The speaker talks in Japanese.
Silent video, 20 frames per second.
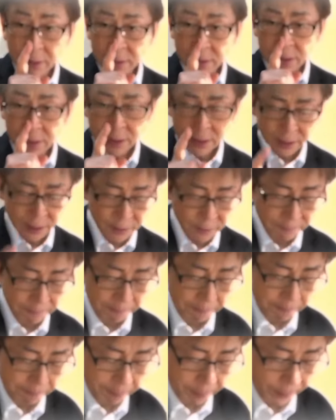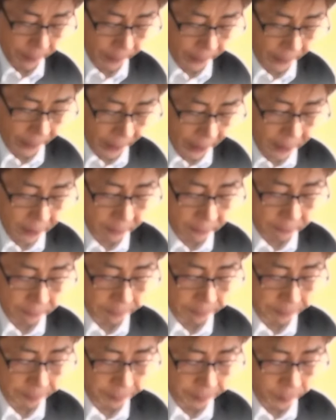孫十郎は腹の
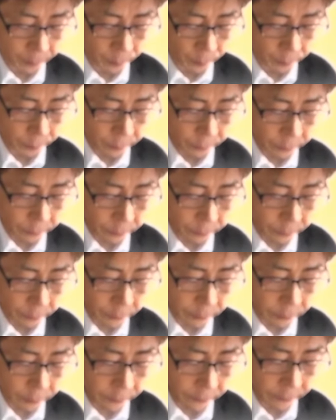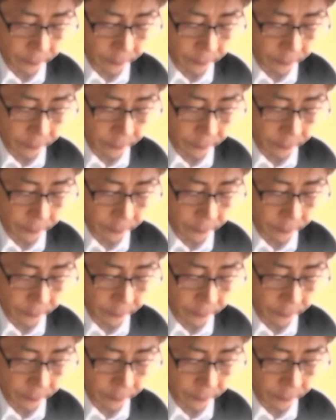中で罵った。